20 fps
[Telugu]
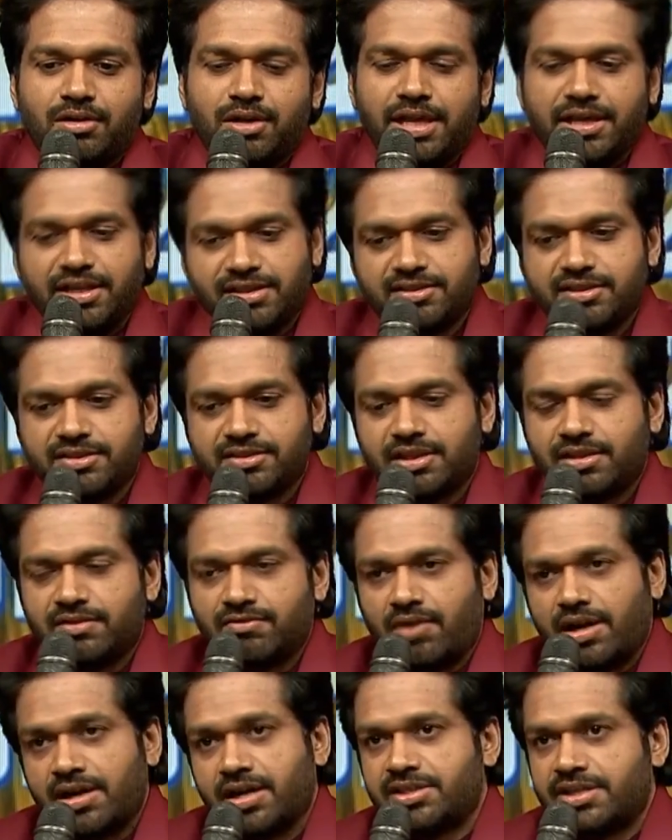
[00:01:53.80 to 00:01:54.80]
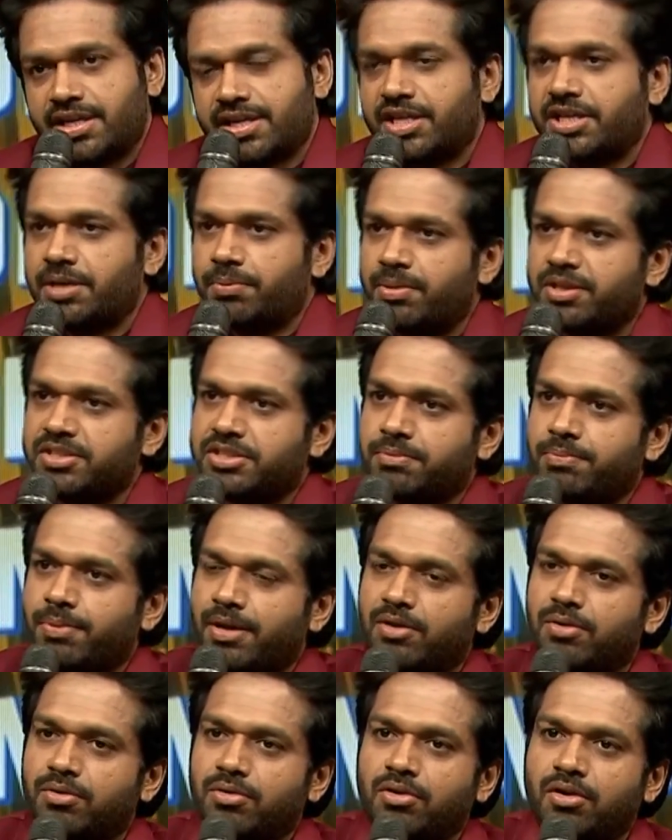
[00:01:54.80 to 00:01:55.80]
నేను ఈ సీజన్ వన్ జరిగేటప్పుడే
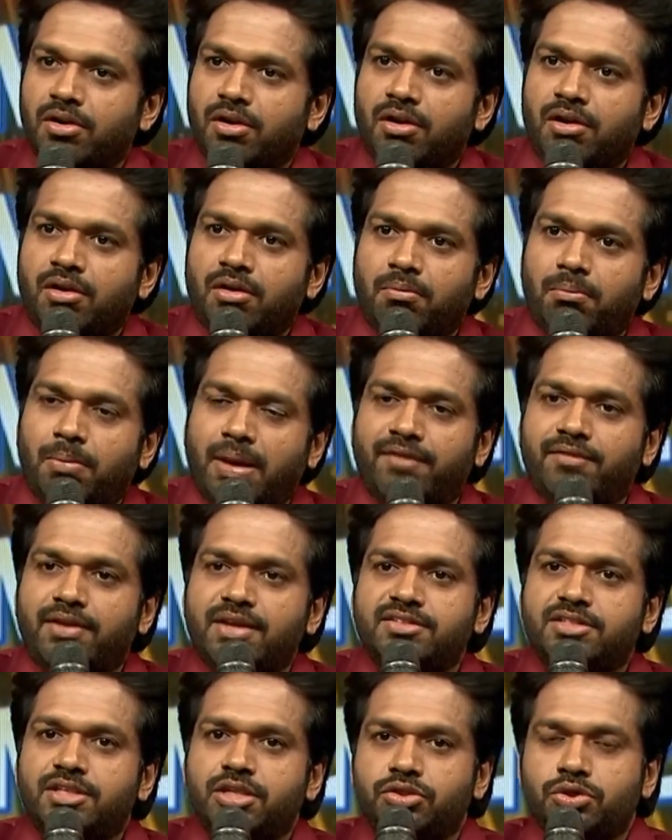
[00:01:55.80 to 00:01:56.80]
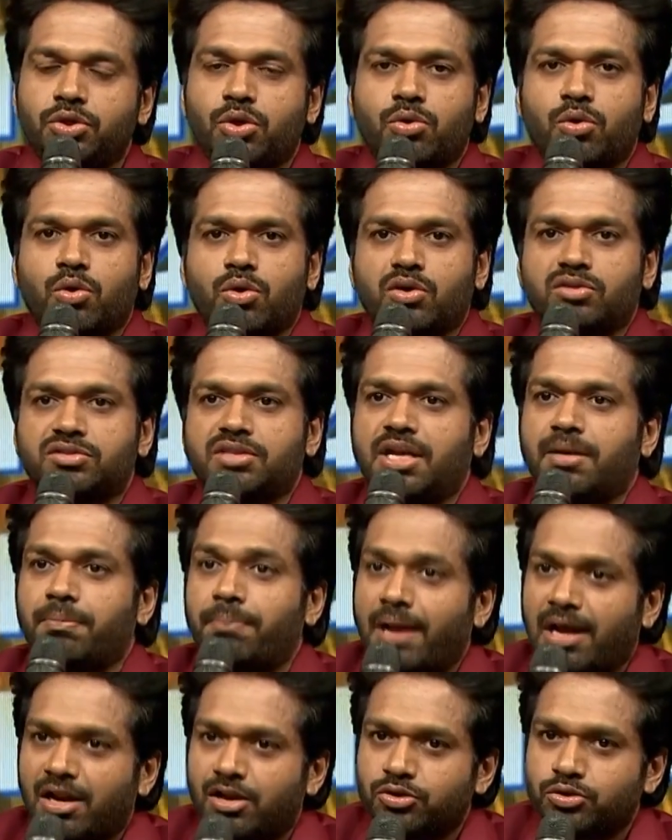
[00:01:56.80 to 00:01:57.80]
చెప్పాను మనం వేసిన జోక్ ఒక్కొక్కసారి
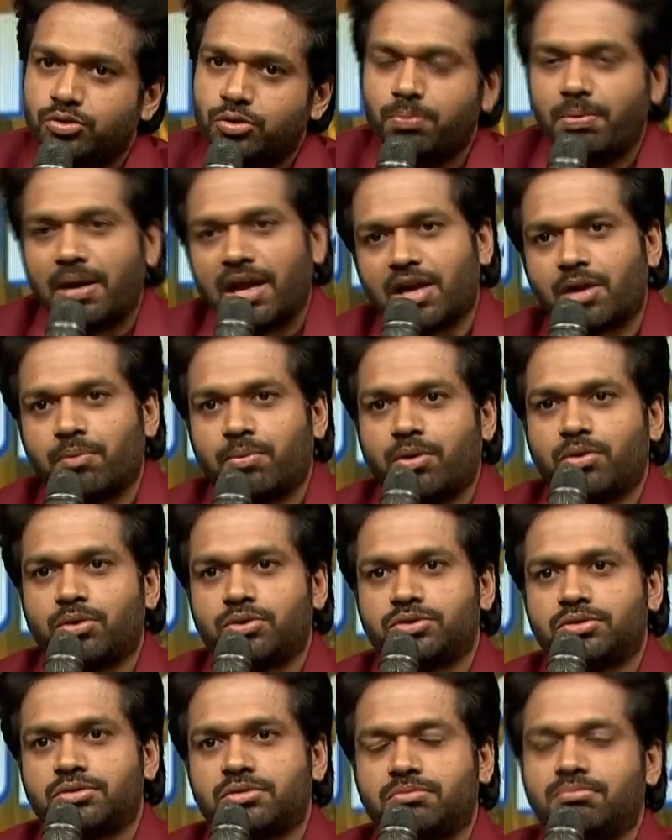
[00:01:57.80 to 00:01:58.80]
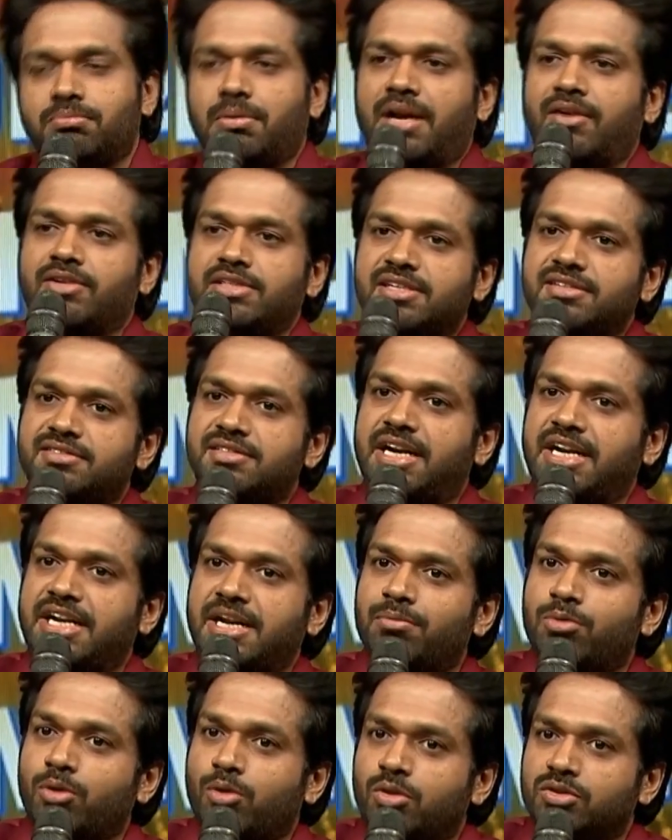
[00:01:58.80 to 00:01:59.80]
పేలొచ్చు పేలకపోవచ్చు మనం చేసిన
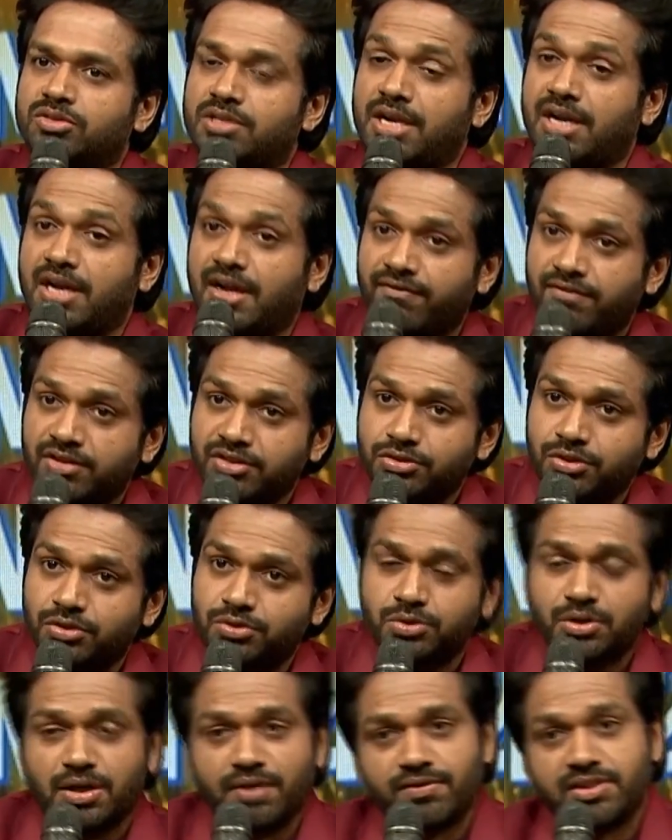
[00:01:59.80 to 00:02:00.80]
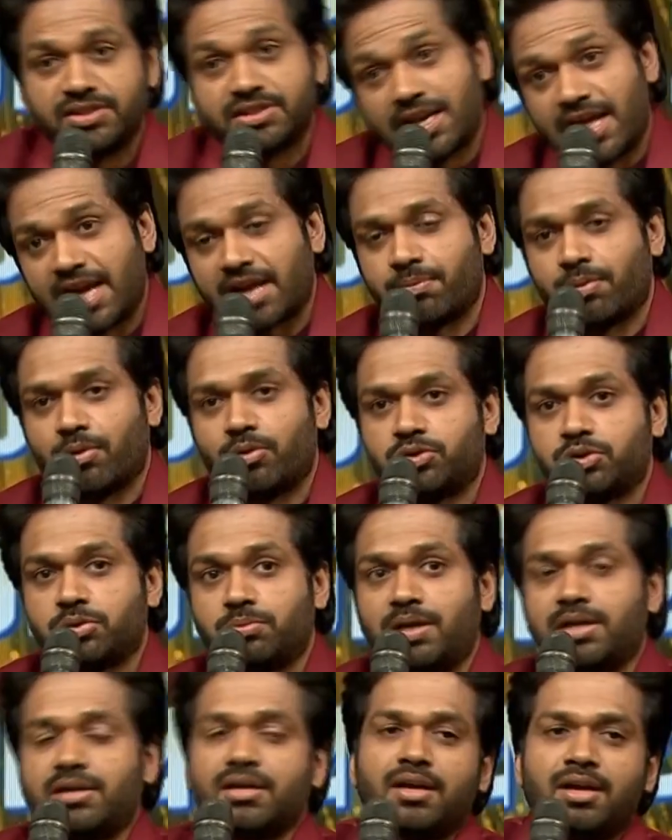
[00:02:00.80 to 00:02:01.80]
అటెంప్ట్ ఒక్కోసారి నవ్వించవచ్చు నవ్వించలేకపోవచ్చు
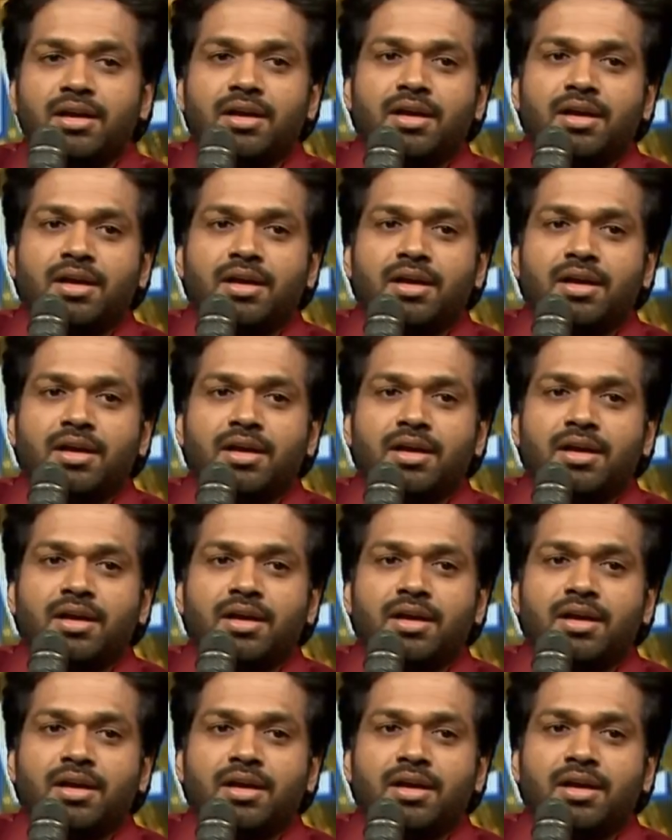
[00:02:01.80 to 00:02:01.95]
బట్